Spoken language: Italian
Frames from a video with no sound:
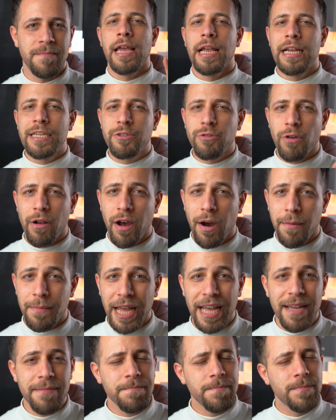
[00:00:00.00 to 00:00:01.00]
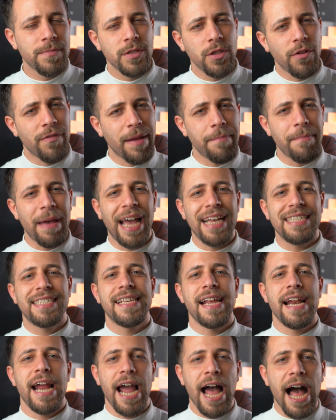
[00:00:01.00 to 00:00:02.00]
Il suo nome dovrebbe
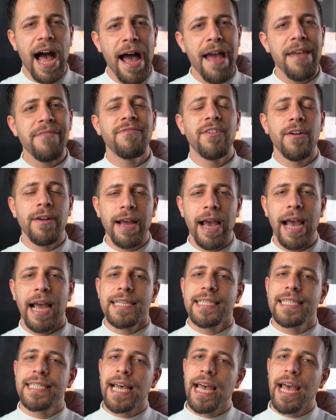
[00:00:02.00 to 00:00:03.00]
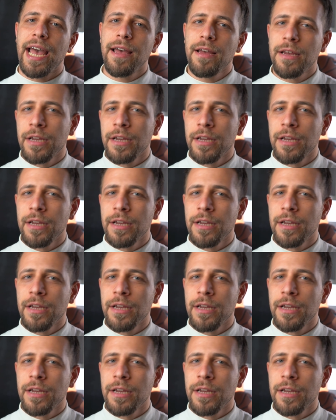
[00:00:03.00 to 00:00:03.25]
essere iPhone SE